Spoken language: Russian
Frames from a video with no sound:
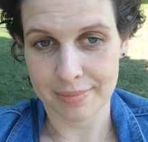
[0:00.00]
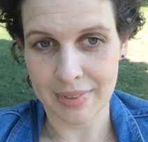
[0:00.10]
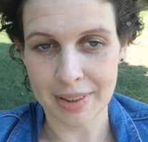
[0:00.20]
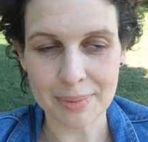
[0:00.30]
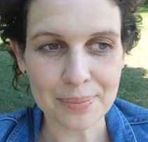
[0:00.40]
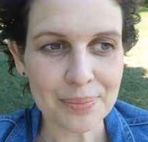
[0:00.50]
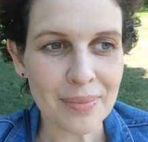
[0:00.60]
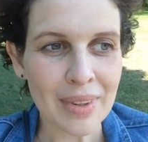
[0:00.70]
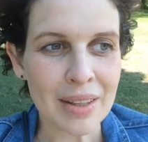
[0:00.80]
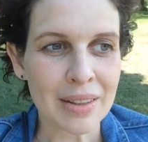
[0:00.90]
Да?
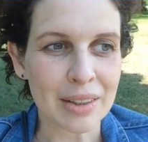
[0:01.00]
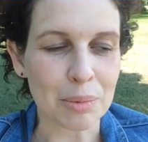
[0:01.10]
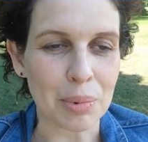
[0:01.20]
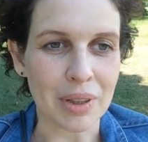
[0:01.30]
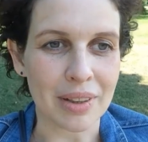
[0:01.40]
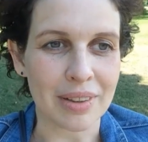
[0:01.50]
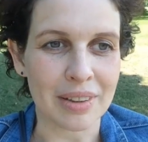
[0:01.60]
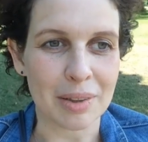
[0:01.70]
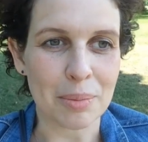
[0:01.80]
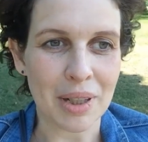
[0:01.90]
Это была
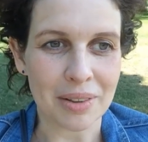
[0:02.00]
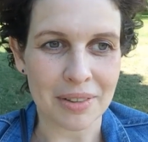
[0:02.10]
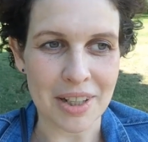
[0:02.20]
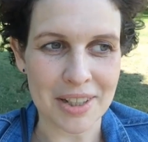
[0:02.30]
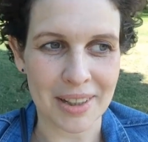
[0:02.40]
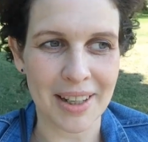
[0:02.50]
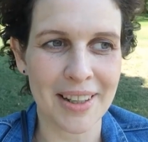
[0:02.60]
немаловажная,